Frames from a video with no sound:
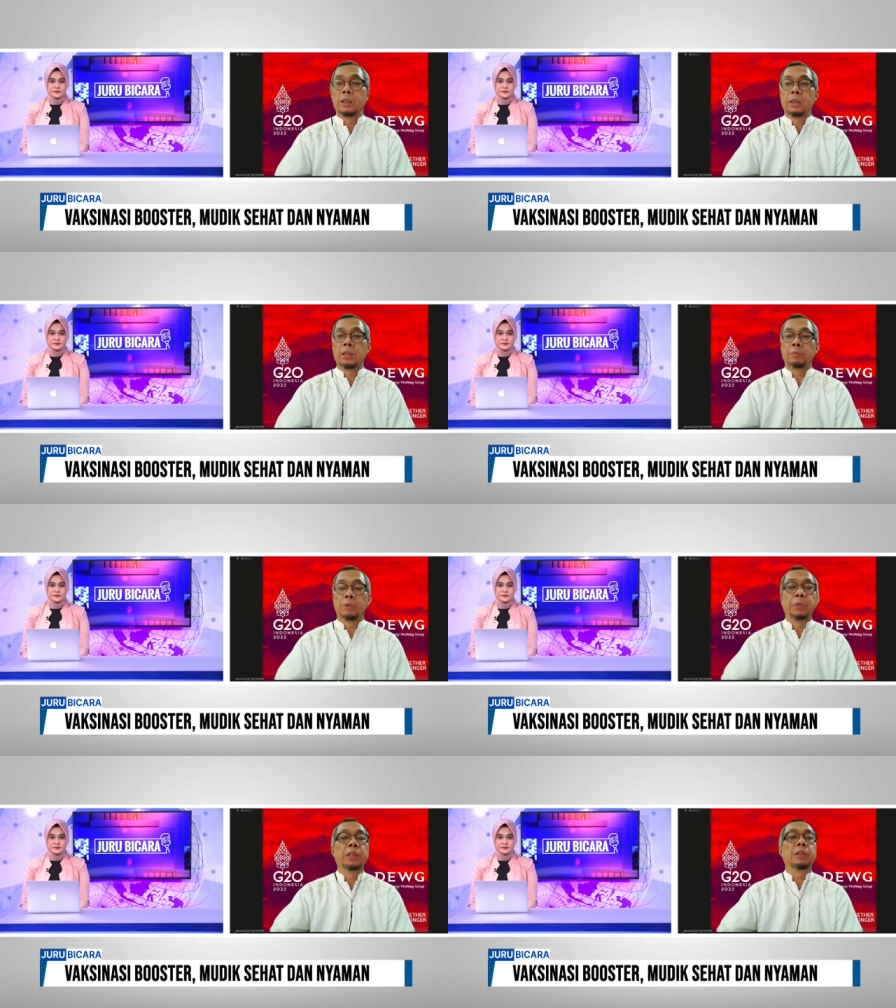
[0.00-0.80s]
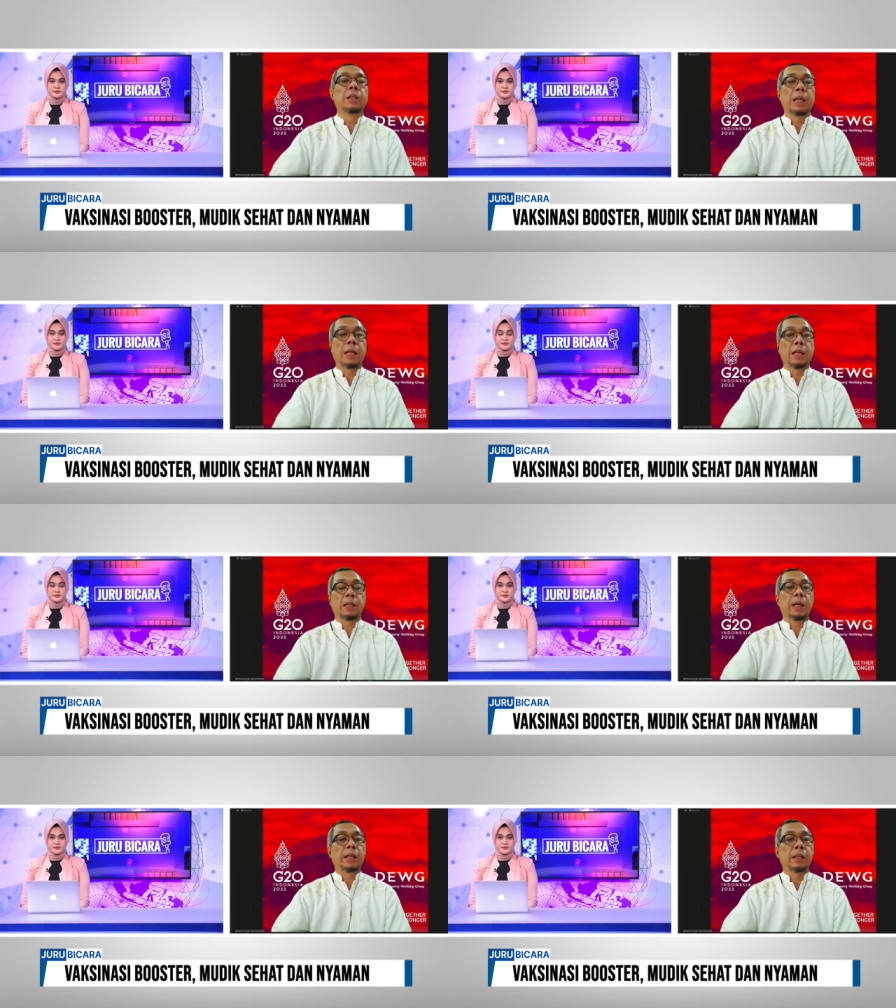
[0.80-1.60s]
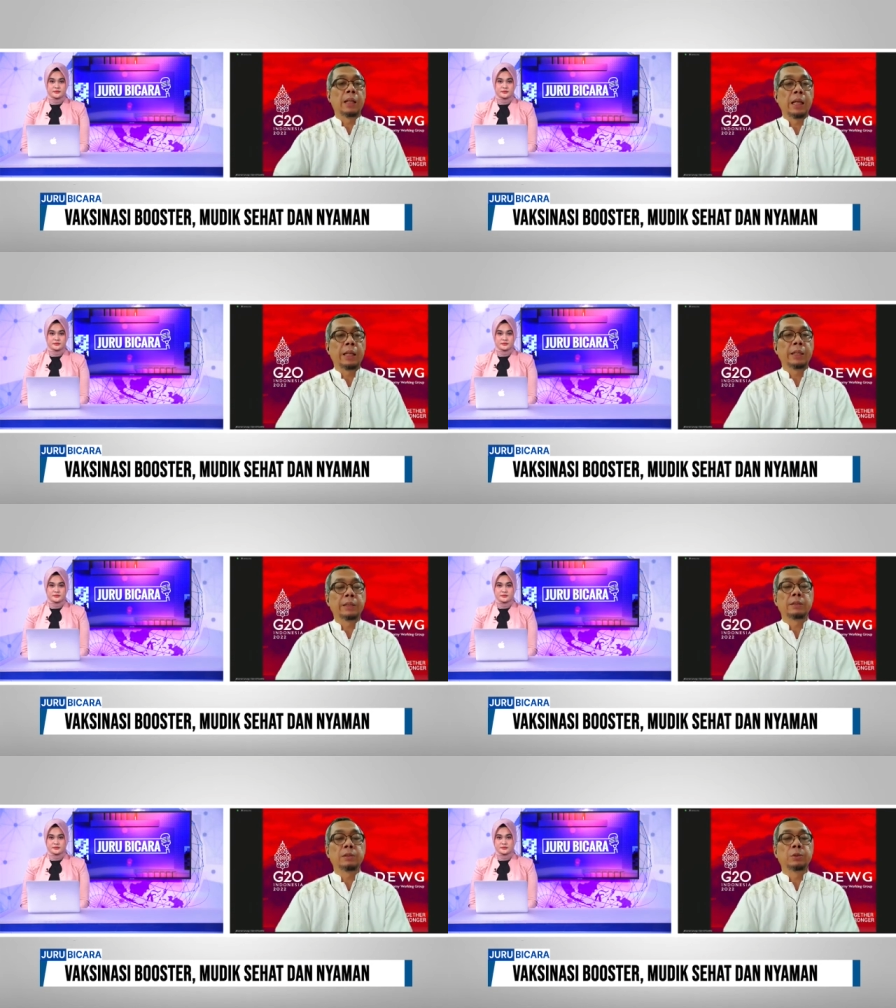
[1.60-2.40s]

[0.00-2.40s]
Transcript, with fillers: uh, meminta airlines